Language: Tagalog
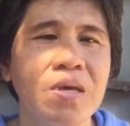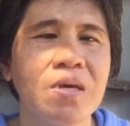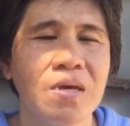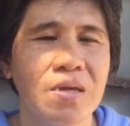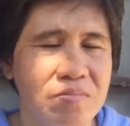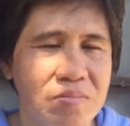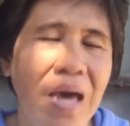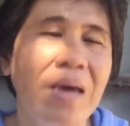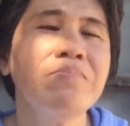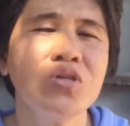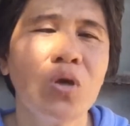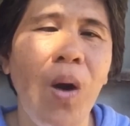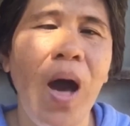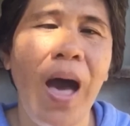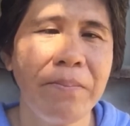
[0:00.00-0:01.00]
And I'm
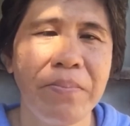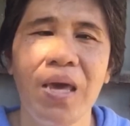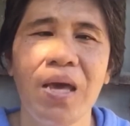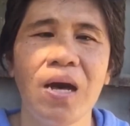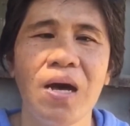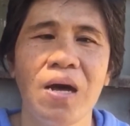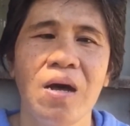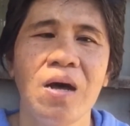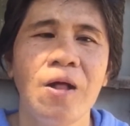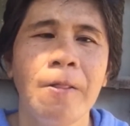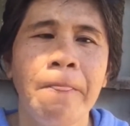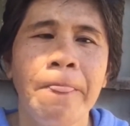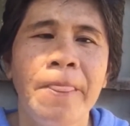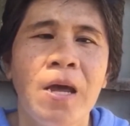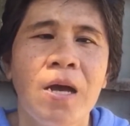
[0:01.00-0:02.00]
so happy na
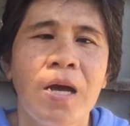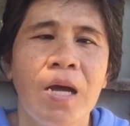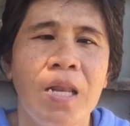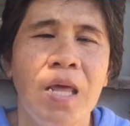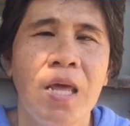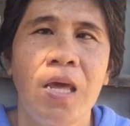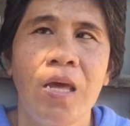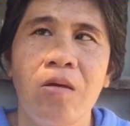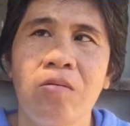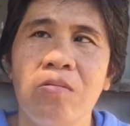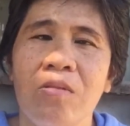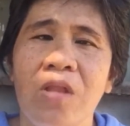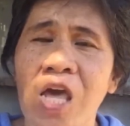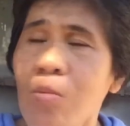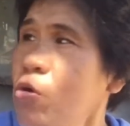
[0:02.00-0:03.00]
kanin
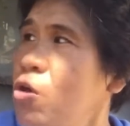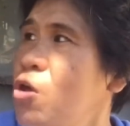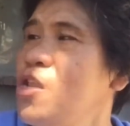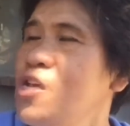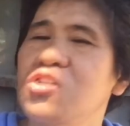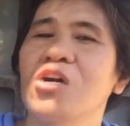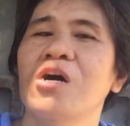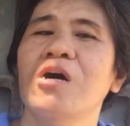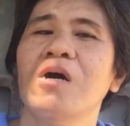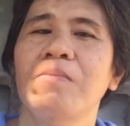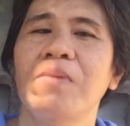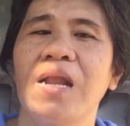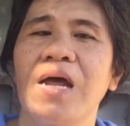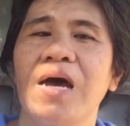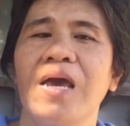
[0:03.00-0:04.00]
nahimo ni siya nga
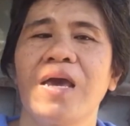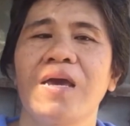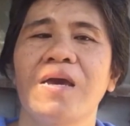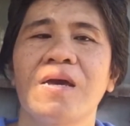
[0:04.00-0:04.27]
baray.